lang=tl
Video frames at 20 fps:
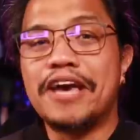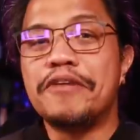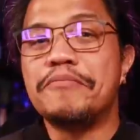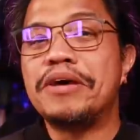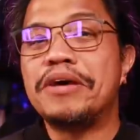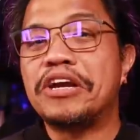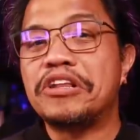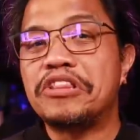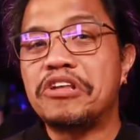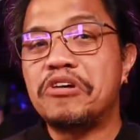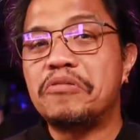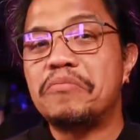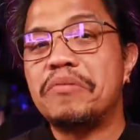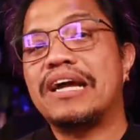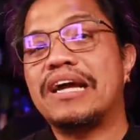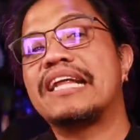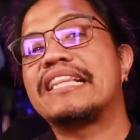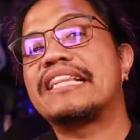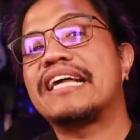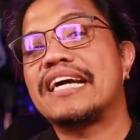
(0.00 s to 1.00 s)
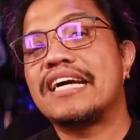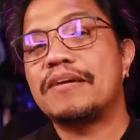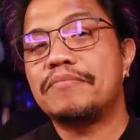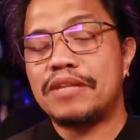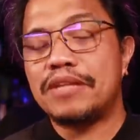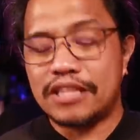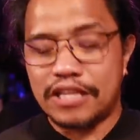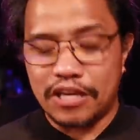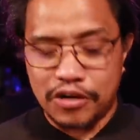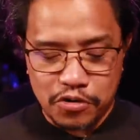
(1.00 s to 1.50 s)
Ngayon, meron akong mga natanggap
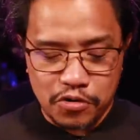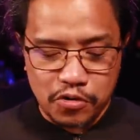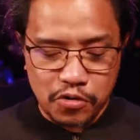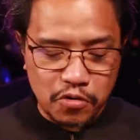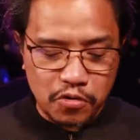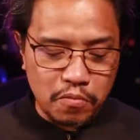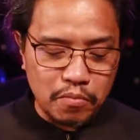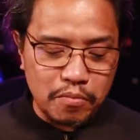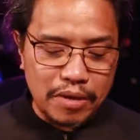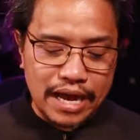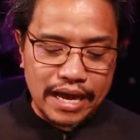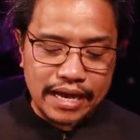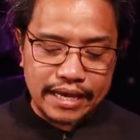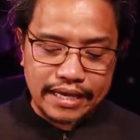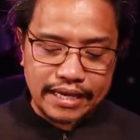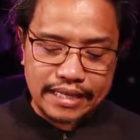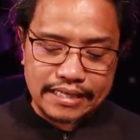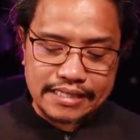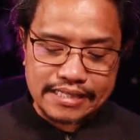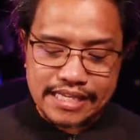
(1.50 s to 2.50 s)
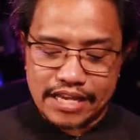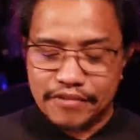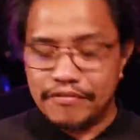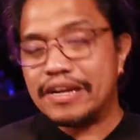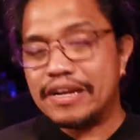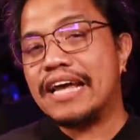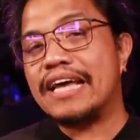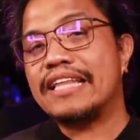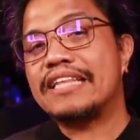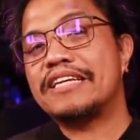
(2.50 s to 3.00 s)
na tanong kung bakit ulit,
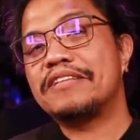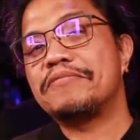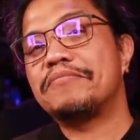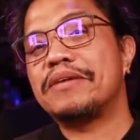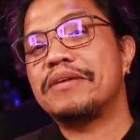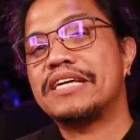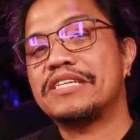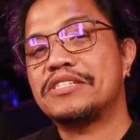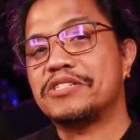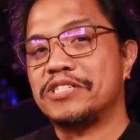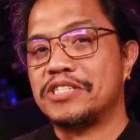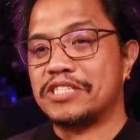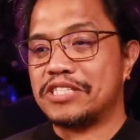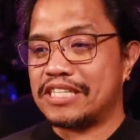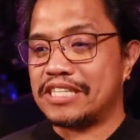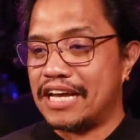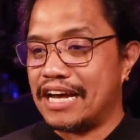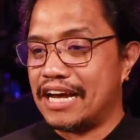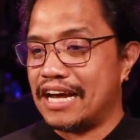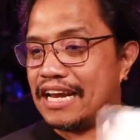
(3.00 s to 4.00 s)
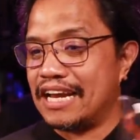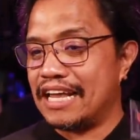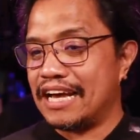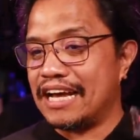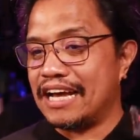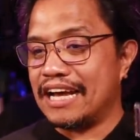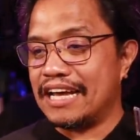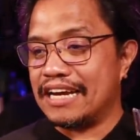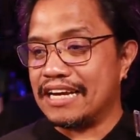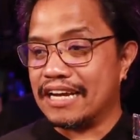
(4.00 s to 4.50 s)
700 pesos ang
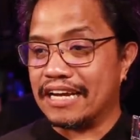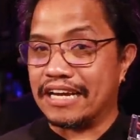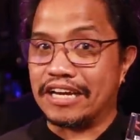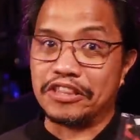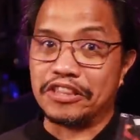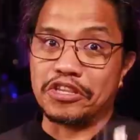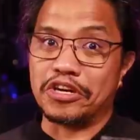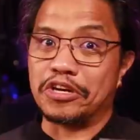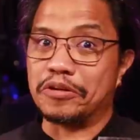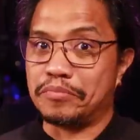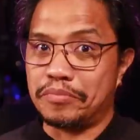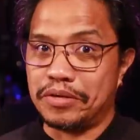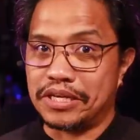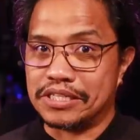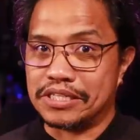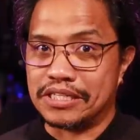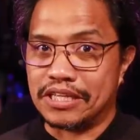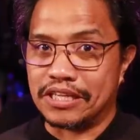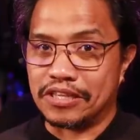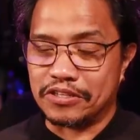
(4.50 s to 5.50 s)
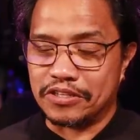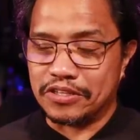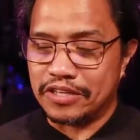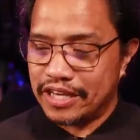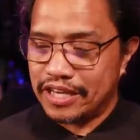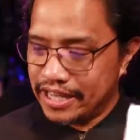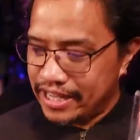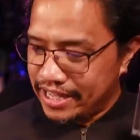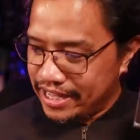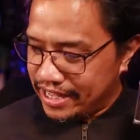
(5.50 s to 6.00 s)
halaga ng guitar picks na to.
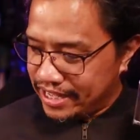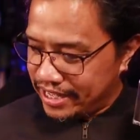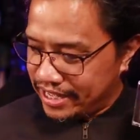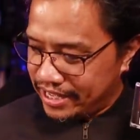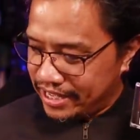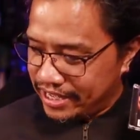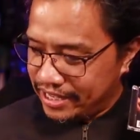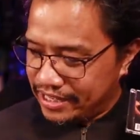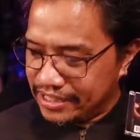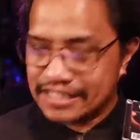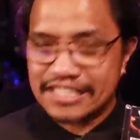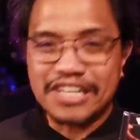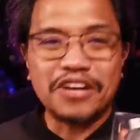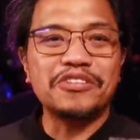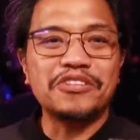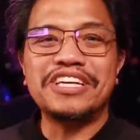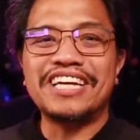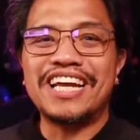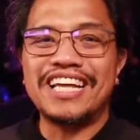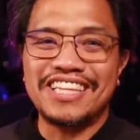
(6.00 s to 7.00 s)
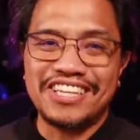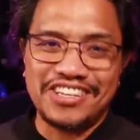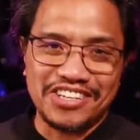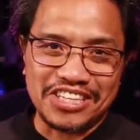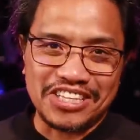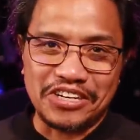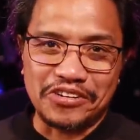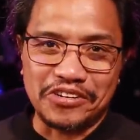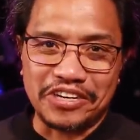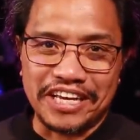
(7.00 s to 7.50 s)
Eh, sagutin natin yung
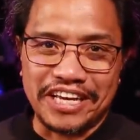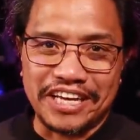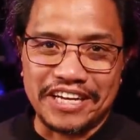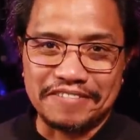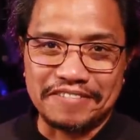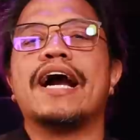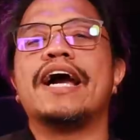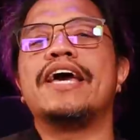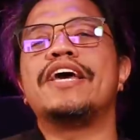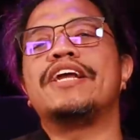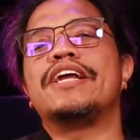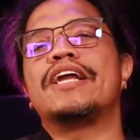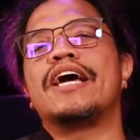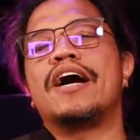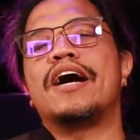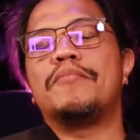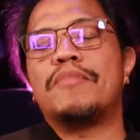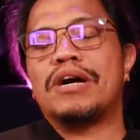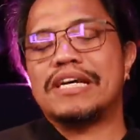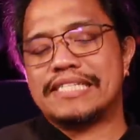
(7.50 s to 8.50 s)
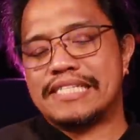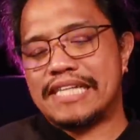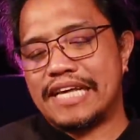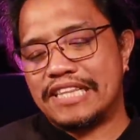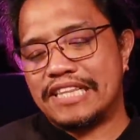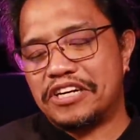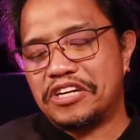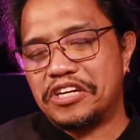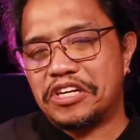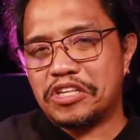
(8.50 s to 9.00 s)
tanong na yan. Ngayon, ang mga
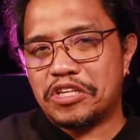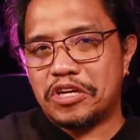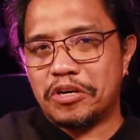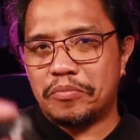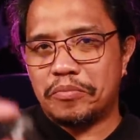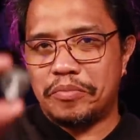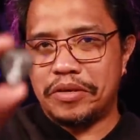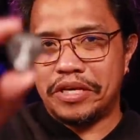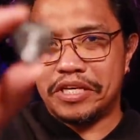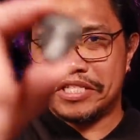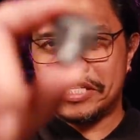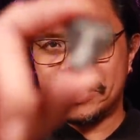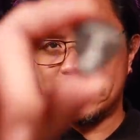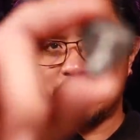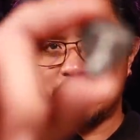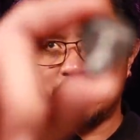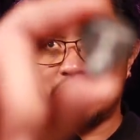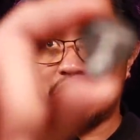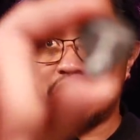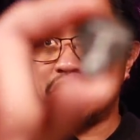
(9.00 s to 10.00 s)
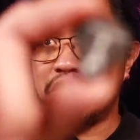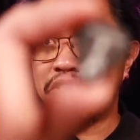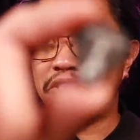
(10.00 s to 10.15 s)
standard guitar picks na tulad